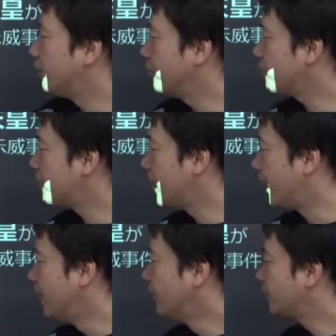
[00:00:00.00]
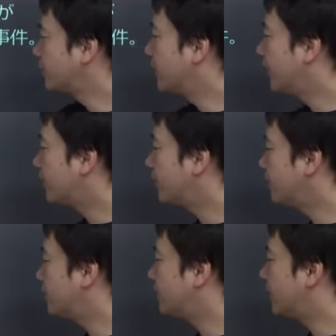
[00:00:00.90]
皇の時代菅原道
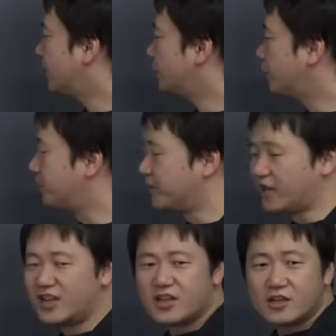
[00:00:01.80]
真をトップに